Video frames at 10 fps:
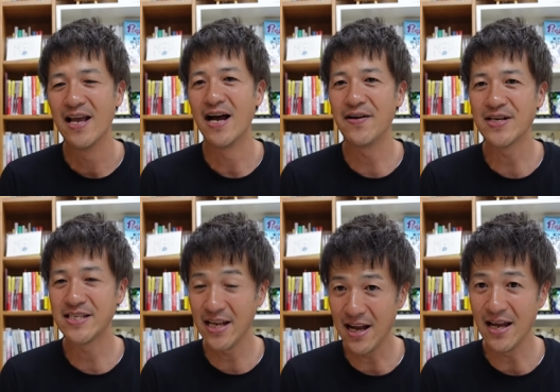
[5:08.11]
あれは
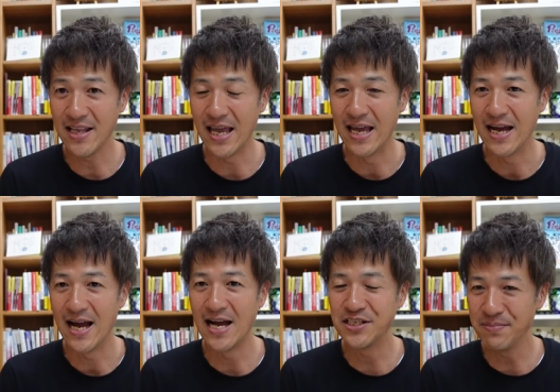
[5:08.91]
世界で
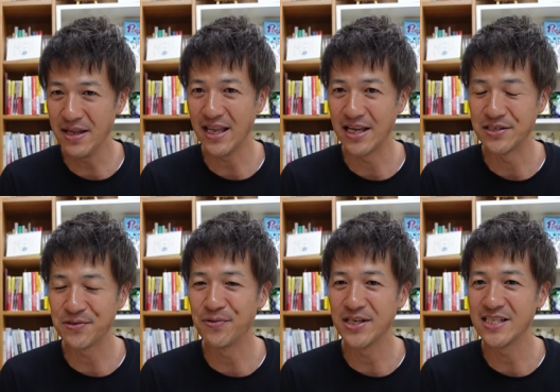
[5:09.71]
初めて
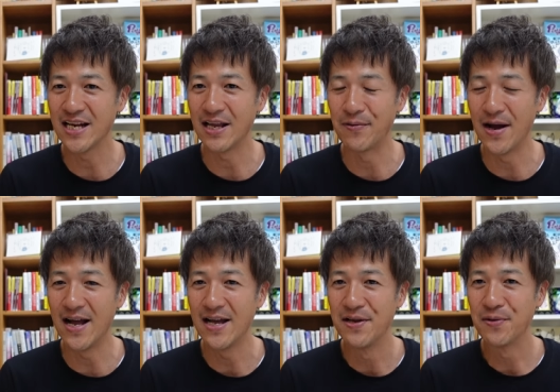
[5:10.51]
承認されたの
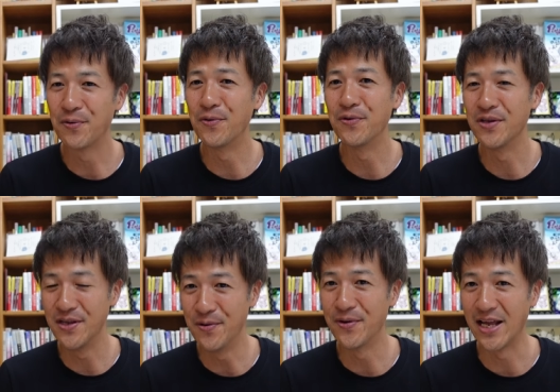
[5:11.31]
がこの
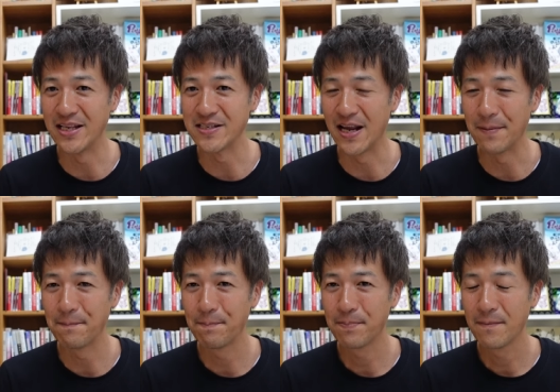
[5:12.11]
日本なんですね。
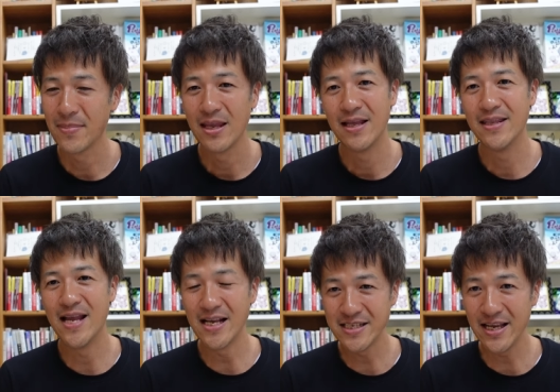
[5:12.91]

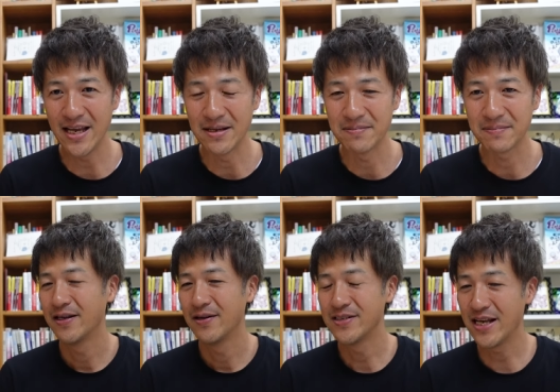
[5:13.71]
なぜ
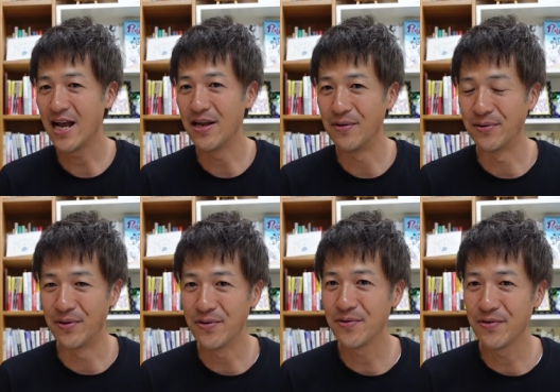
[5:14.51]
世界の
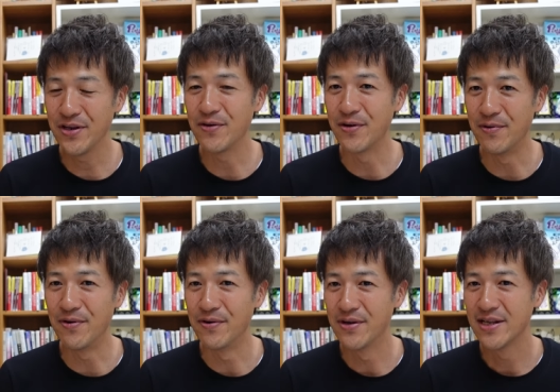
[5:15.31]
どの国より
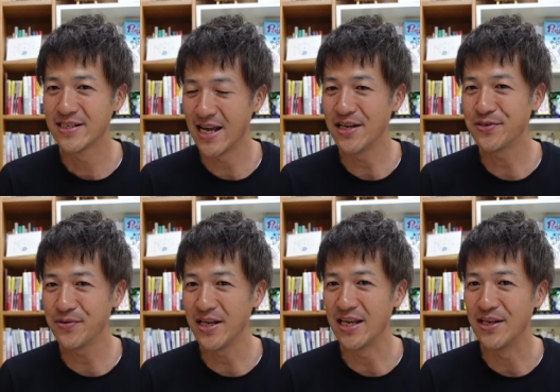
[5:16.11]
も最初
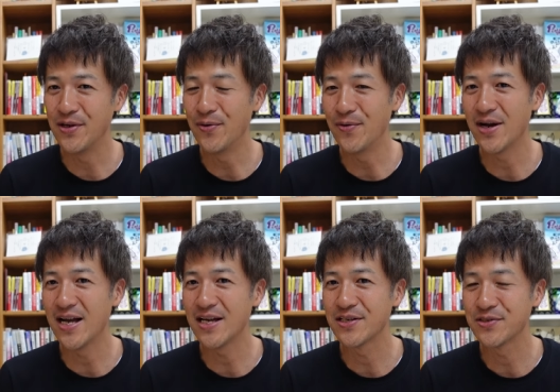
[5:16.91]
に日本
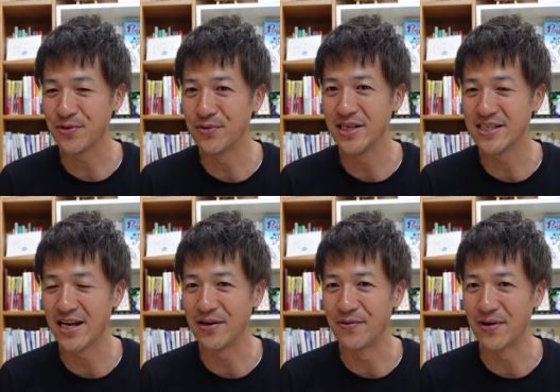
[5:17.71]
が承認さ
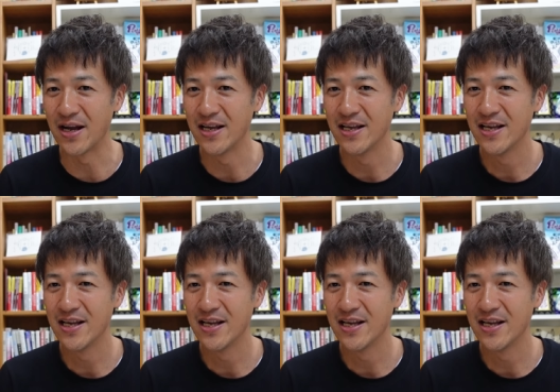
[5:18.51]
れるのか。